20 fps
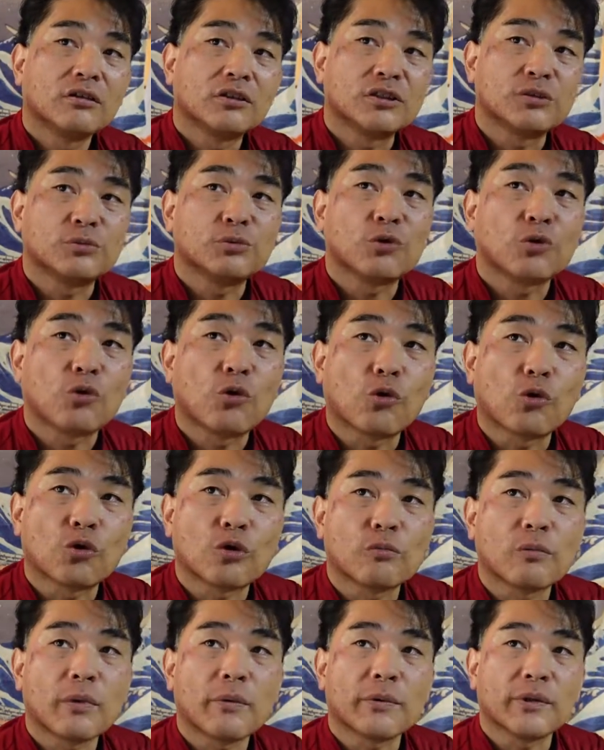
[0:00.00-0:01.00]
自分の
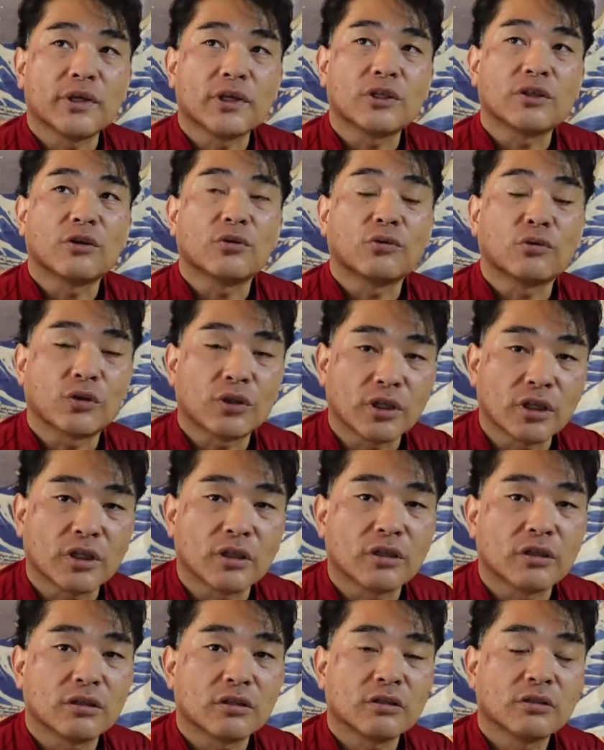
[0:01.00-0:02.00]
心のままに生きてる時
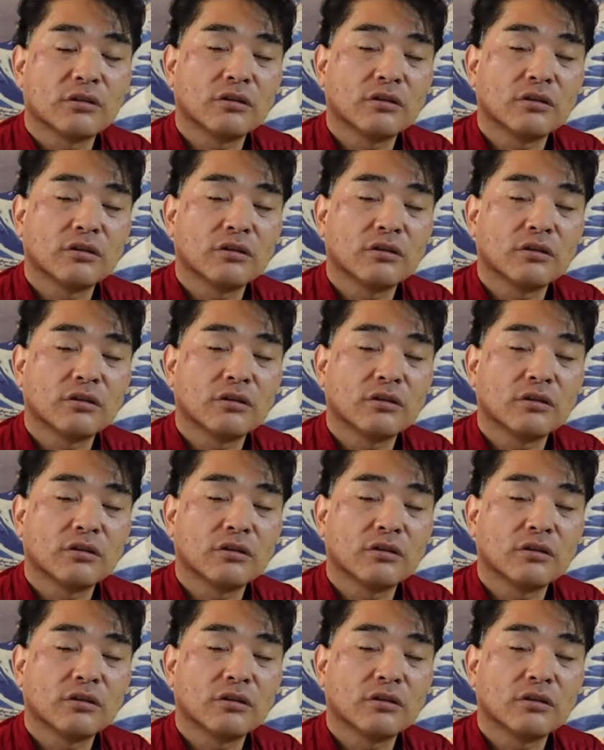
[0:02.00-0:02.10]
に